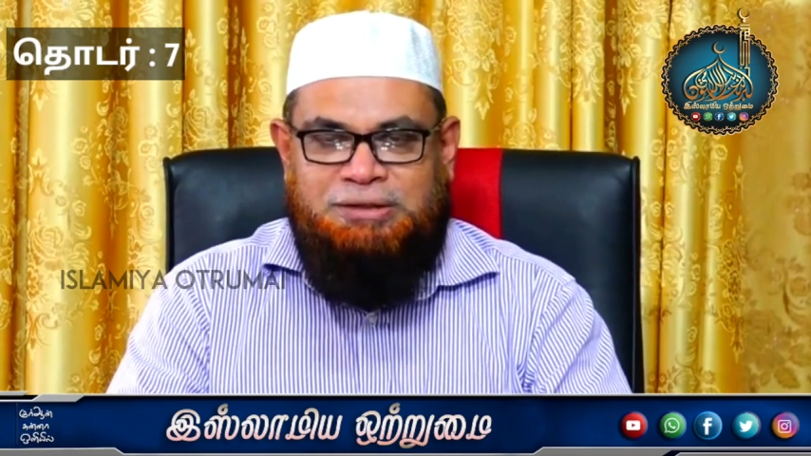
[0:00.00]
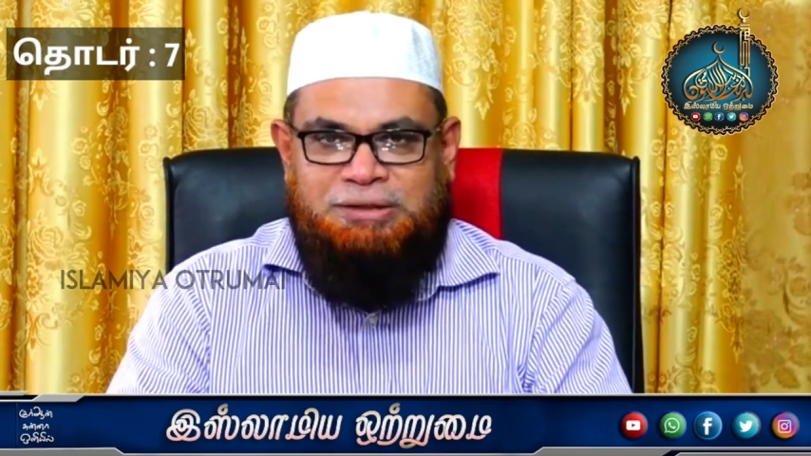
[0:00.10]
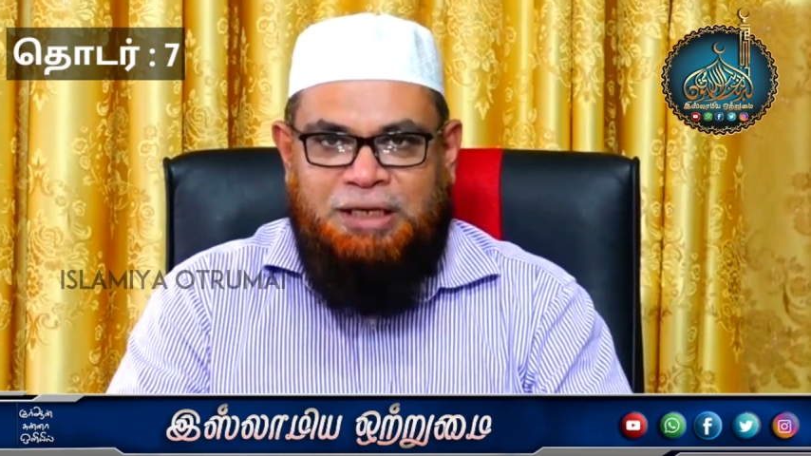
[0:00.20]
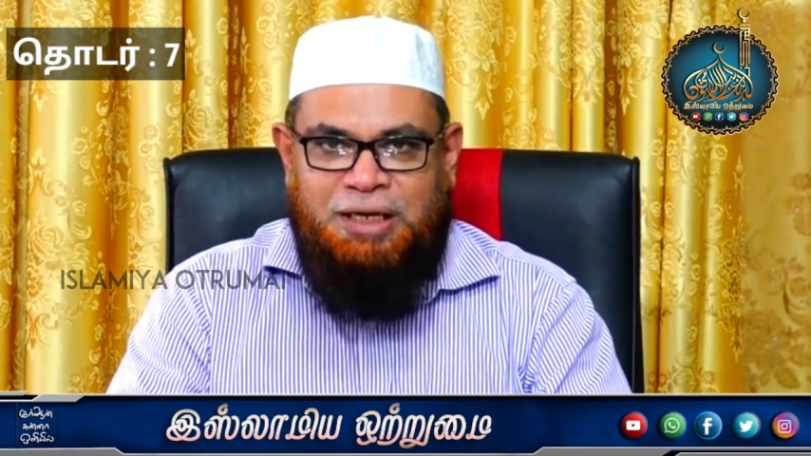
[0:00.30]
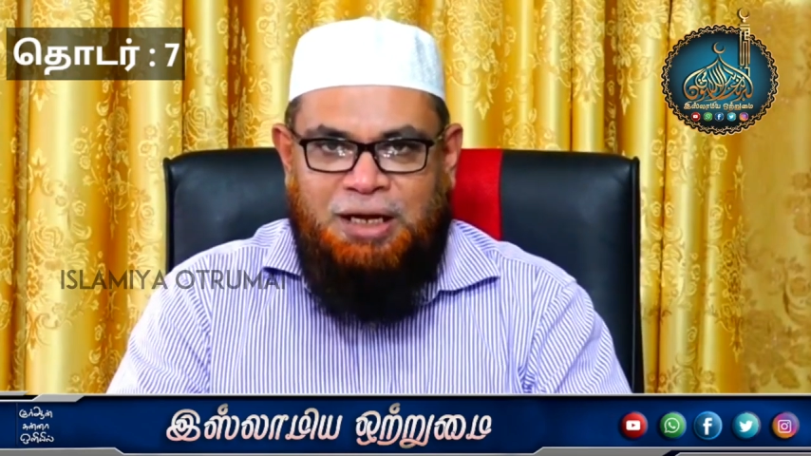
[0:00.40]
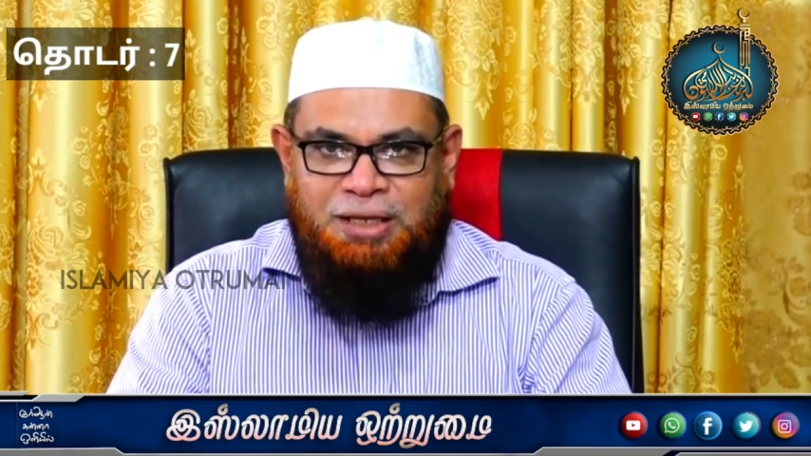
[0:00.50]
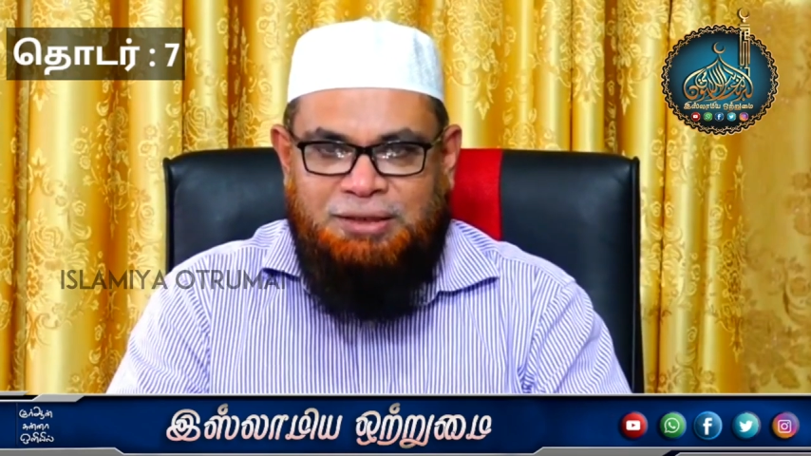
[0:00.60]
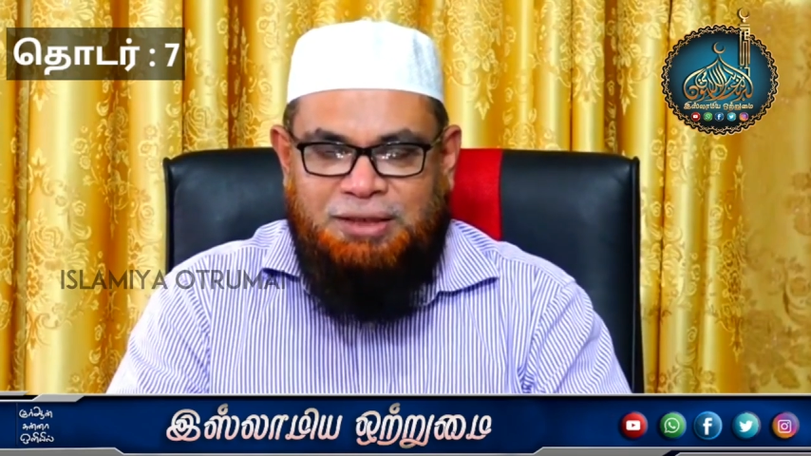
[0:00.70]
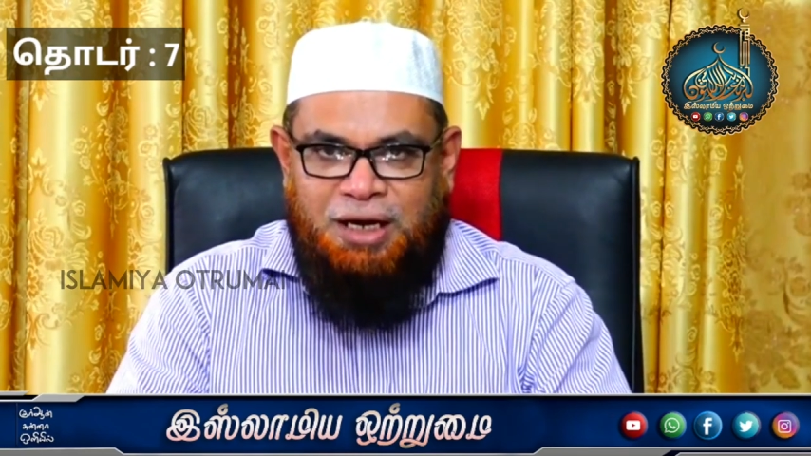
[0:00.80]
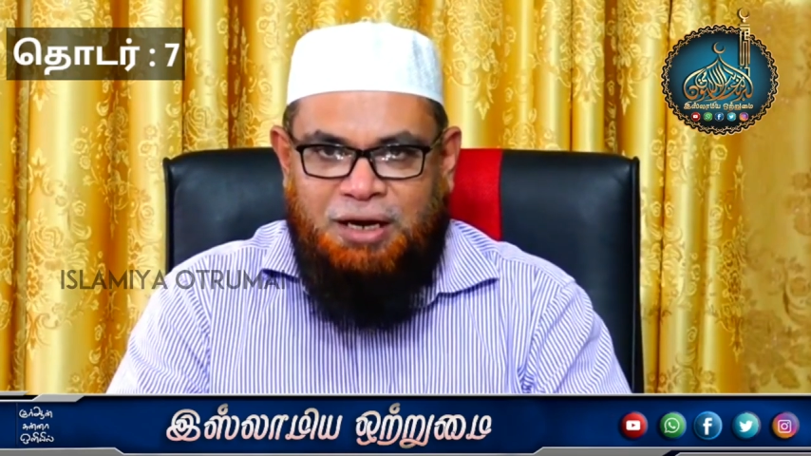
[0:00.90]

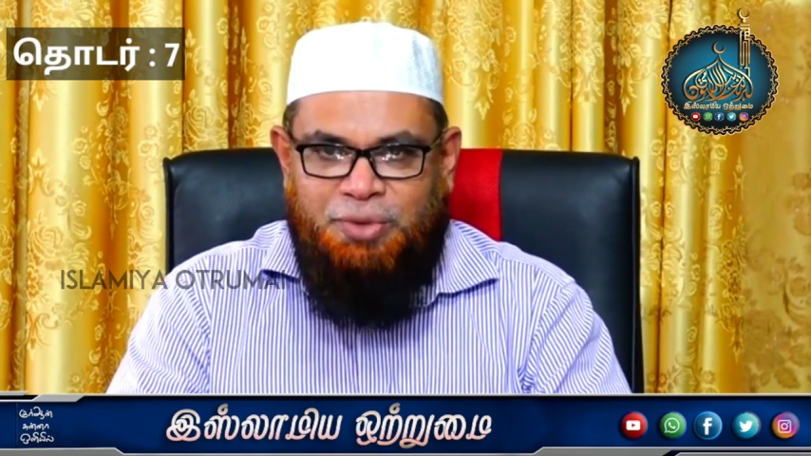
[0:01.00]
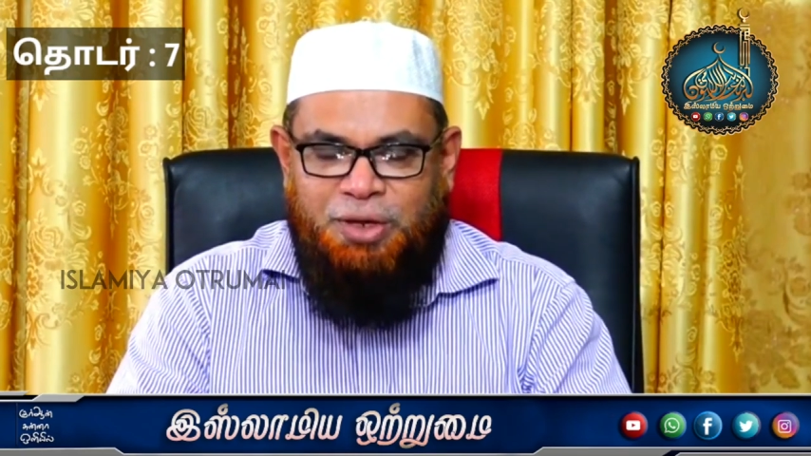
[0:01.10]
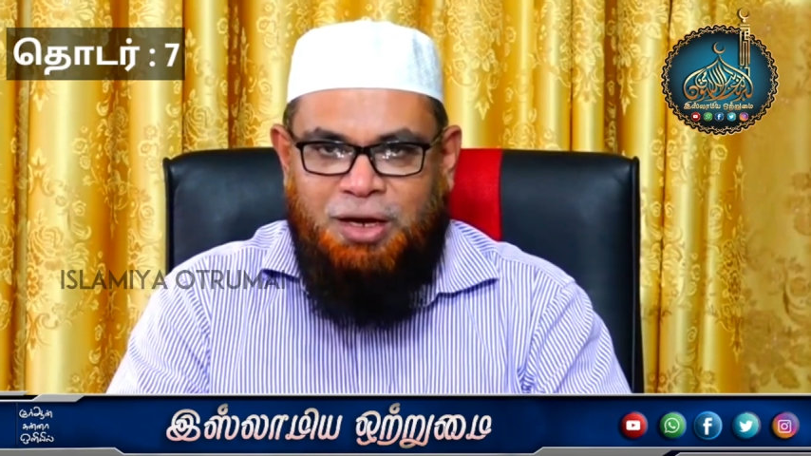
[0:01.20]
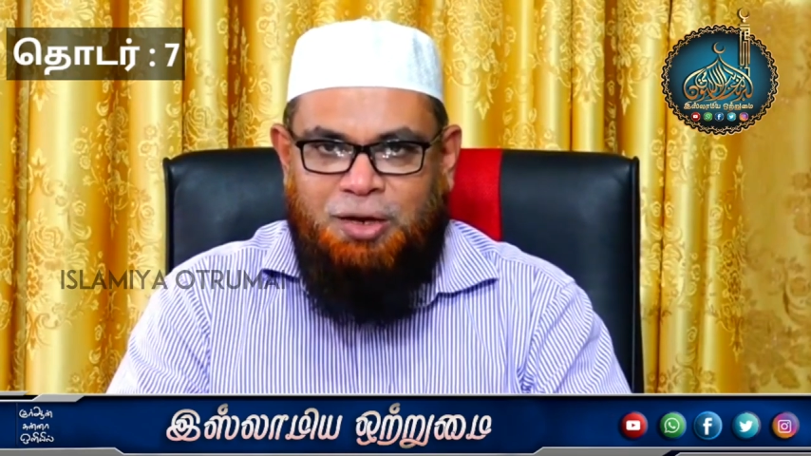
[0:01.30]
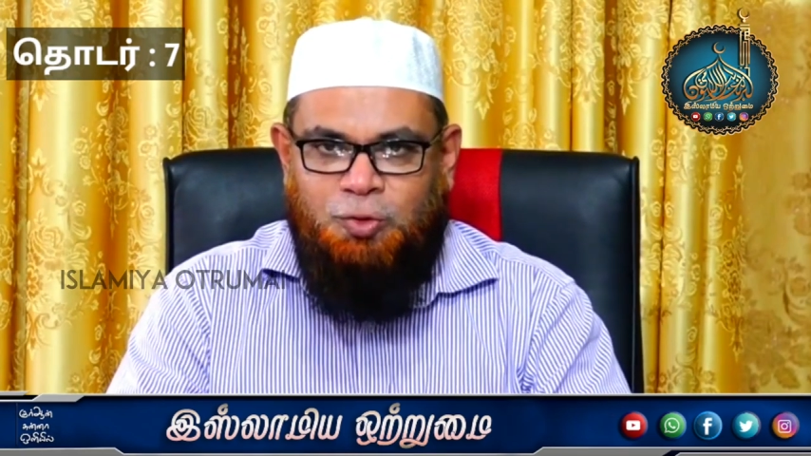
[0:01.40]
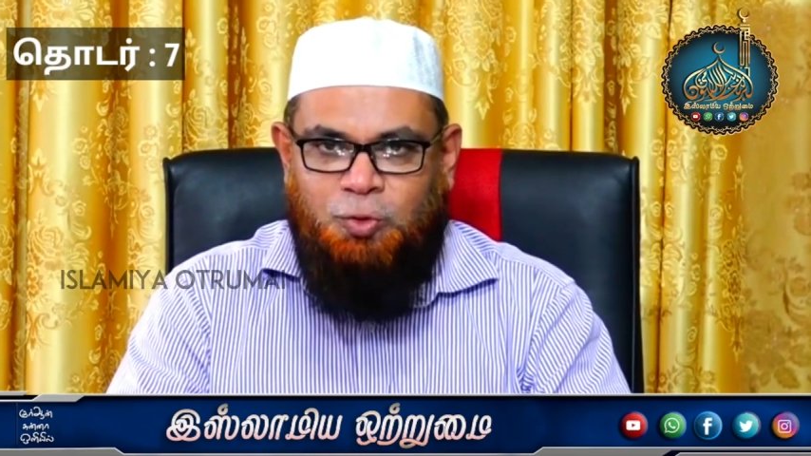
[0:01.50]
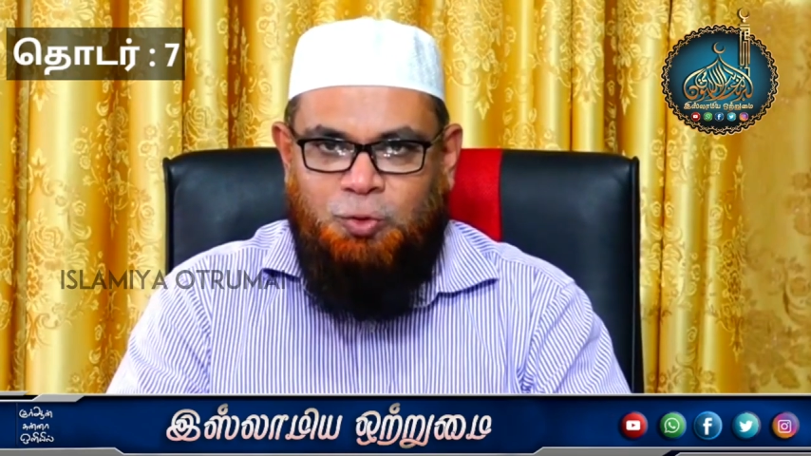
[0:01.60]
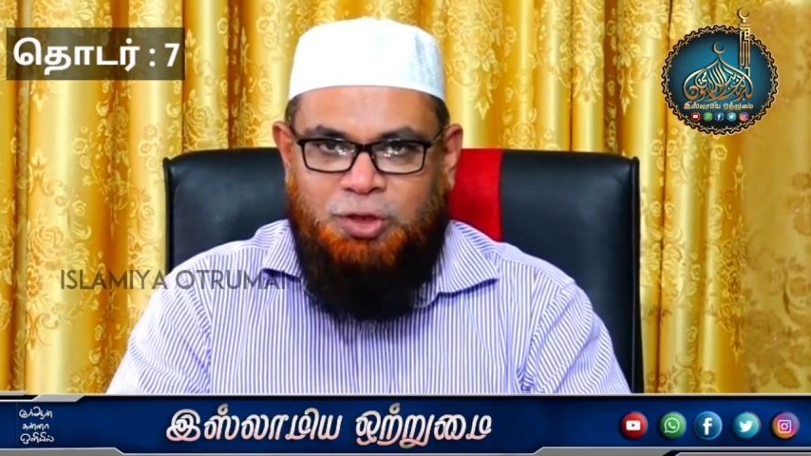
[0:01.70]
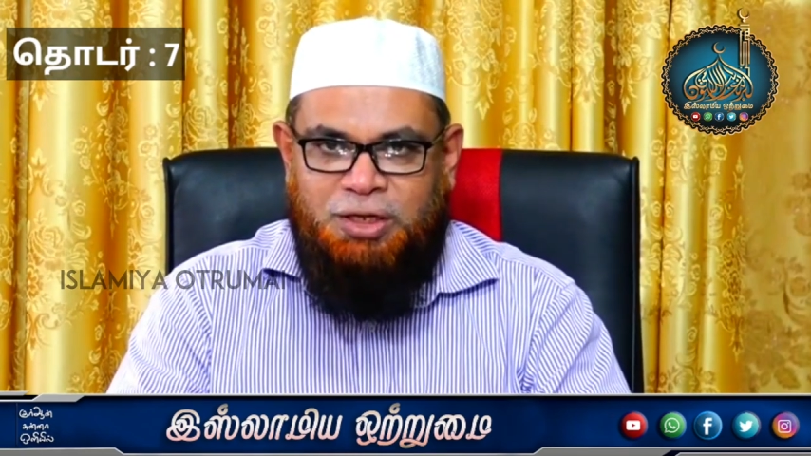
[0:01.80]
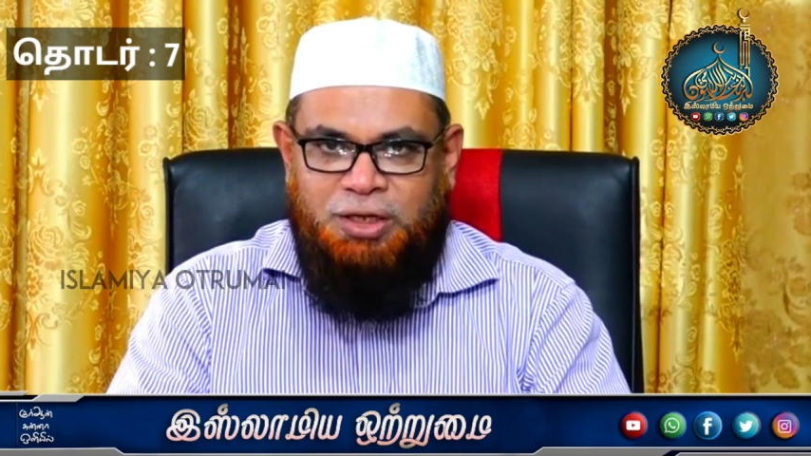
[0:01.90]
ஜக்காத்
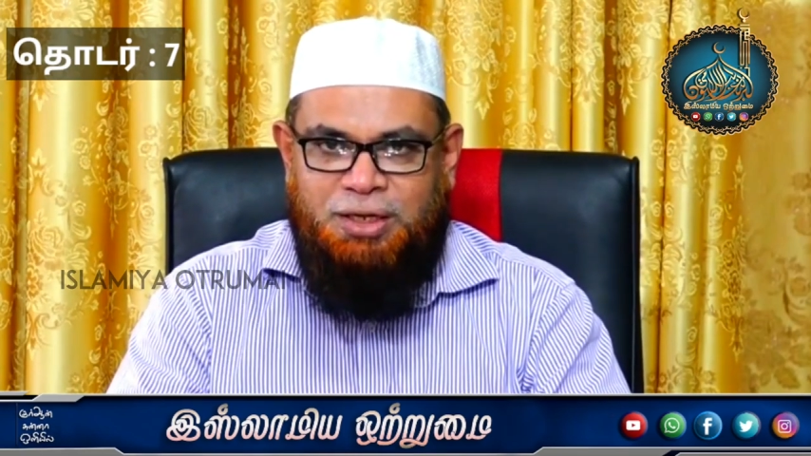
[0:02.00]
கடமையாகக்கூடிய